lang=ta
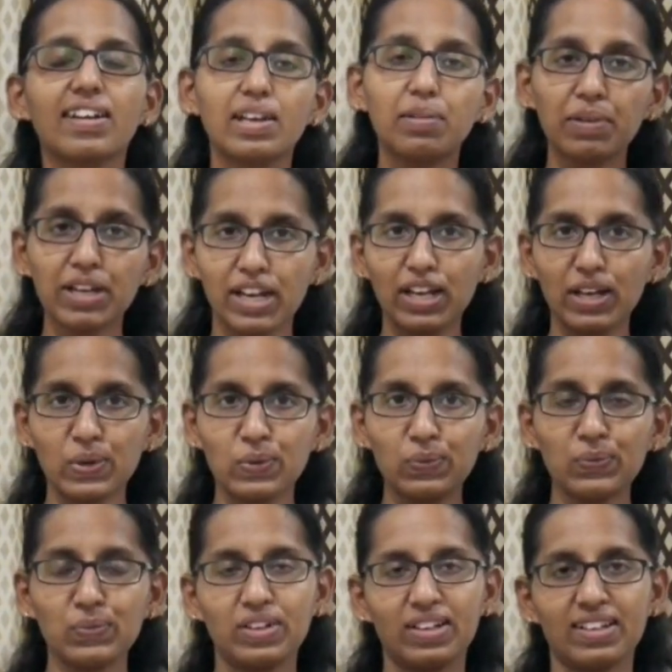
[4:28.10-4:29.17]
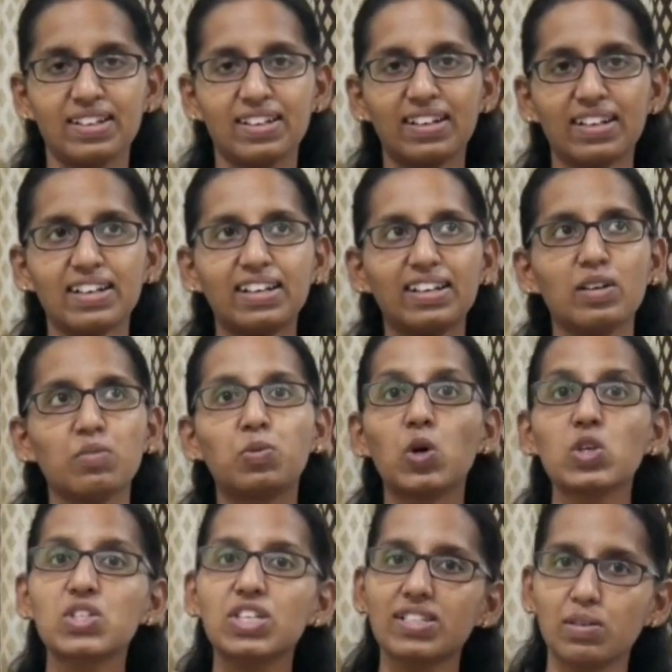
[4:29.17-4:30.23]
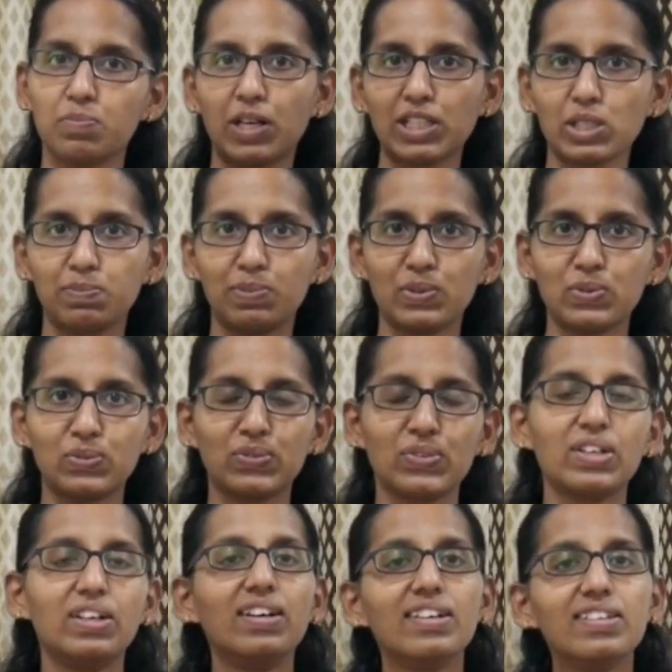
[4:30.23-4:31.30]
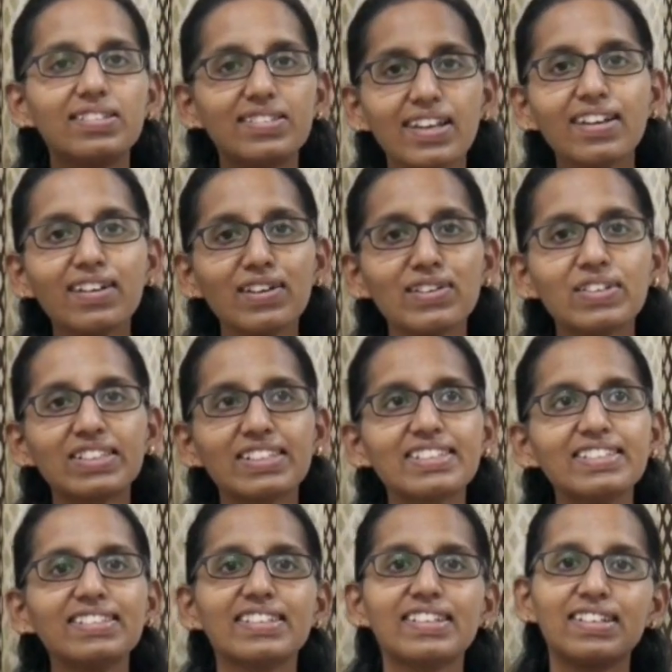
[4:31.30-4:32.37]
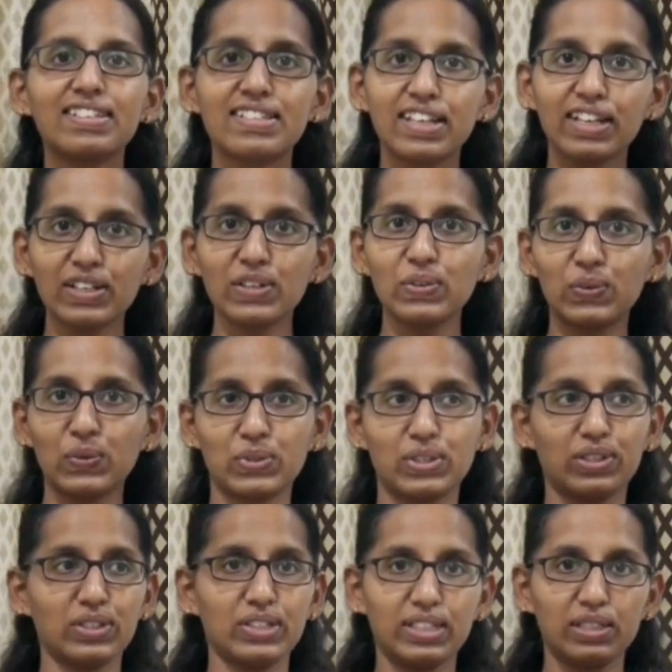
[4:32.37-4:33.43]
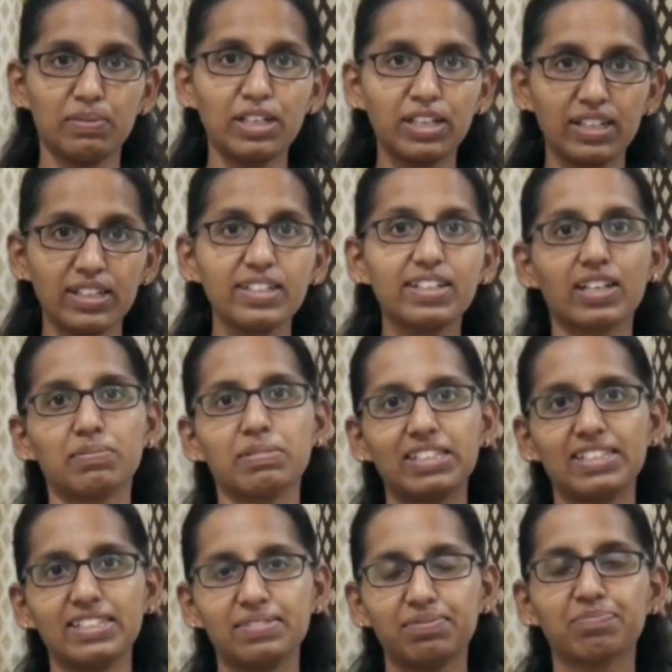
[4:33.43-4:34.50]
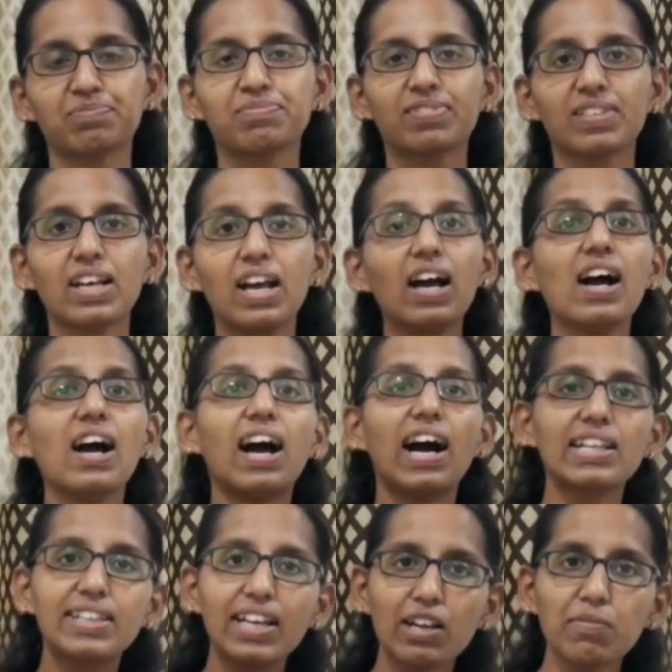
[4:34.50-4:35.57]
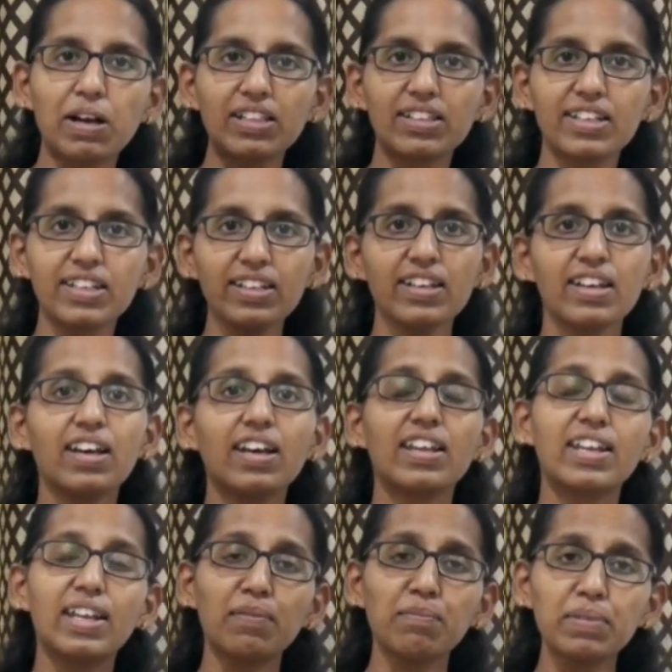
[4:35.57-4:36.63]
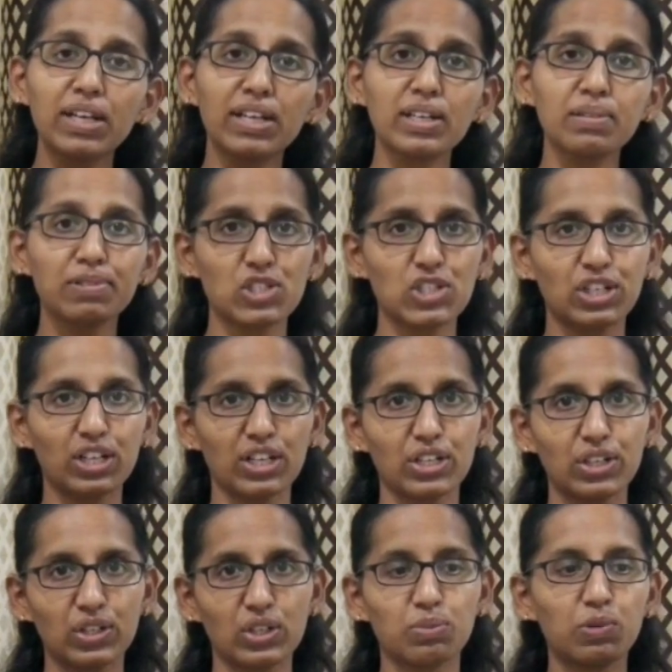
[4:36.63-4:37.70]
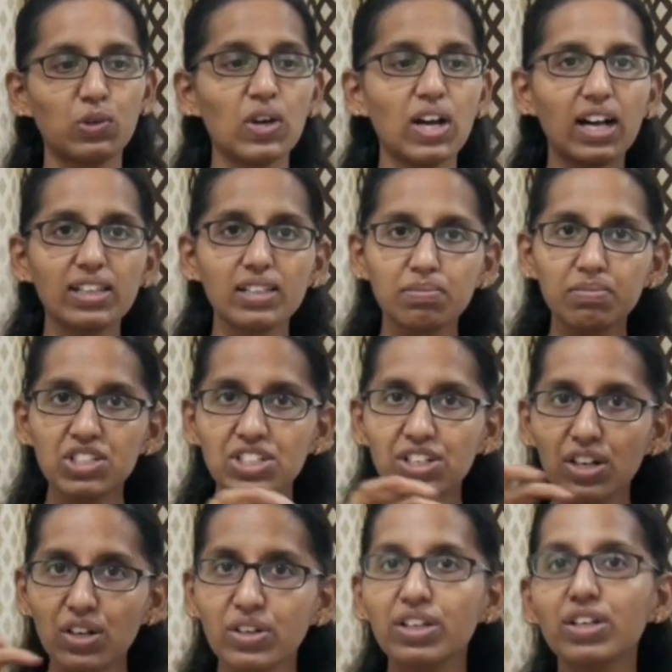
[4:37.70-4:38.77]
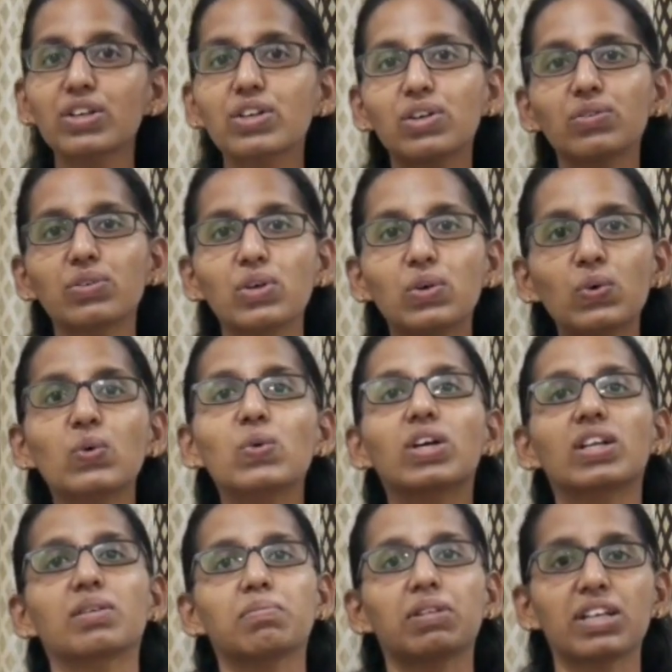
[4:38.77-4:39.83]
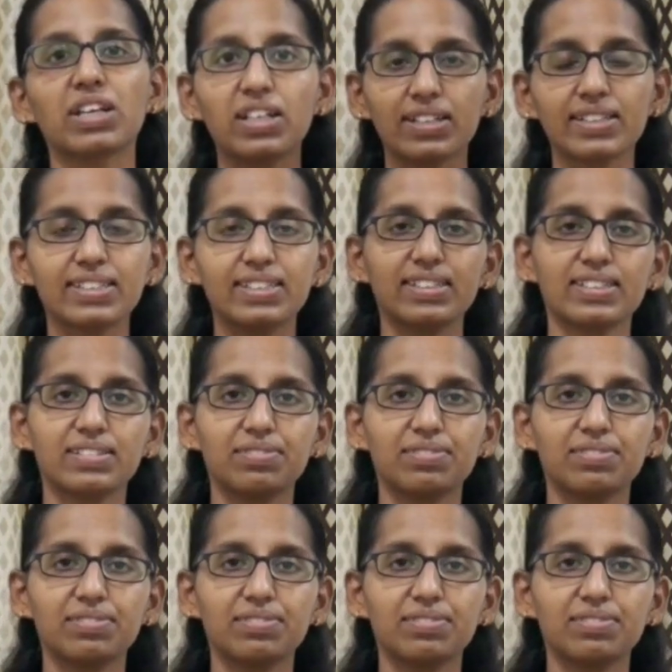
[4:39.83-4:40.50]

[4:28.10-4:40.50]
நம்ம எல்லாரும் போஸ்டர்ஸில் பார்த்துருப்போம் சிங்கம் வந்து சிங்கம் கூட்டம் அந்த மாதிரி இருக்கிற மாதிரி அதே மாதிரி நம்ம என்ன மிஷனில் இருக்கிறோமோ அந்த மிஷனில் இருக்கிறவங்க கூட நம்ம இருந்து